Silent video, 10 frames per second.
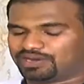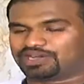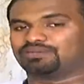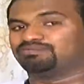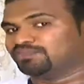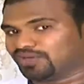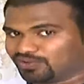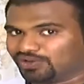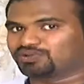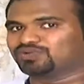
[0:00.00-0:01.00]
మనకు ఆ
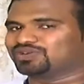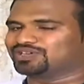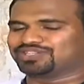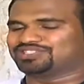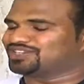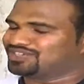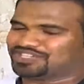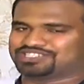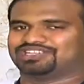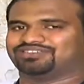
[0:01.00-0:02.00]
పెరుగులో కుక్ అయితే చాలా
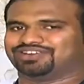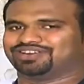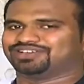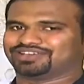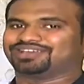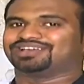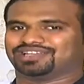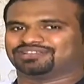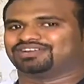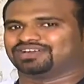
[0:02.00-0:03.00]
టేస్టే వేరండి
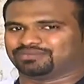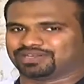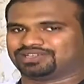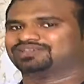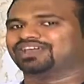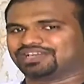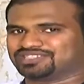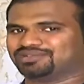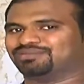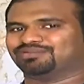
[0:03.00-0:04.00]
ఎందుకంటే మనకి
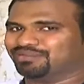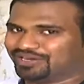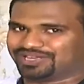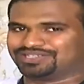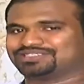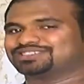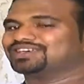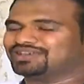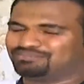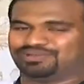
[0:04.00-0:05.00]
ఎగ్జాంపుల్ బిర్యానీస్
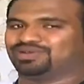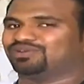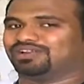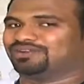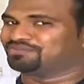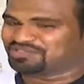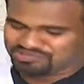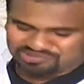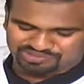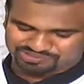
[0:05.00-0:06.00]
పెరుగులో అల్లం పేస్ట్
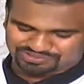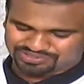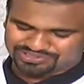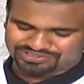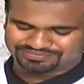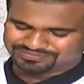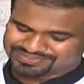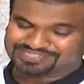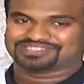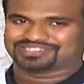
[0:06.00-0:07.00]
కుక్ అవుతుందండి
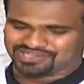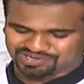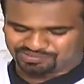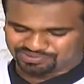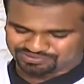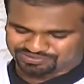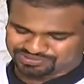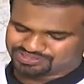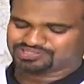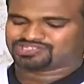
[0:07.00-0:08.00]
చాలా
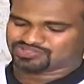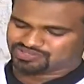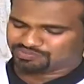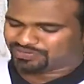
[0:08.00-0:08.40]
బాగుంటుంది సో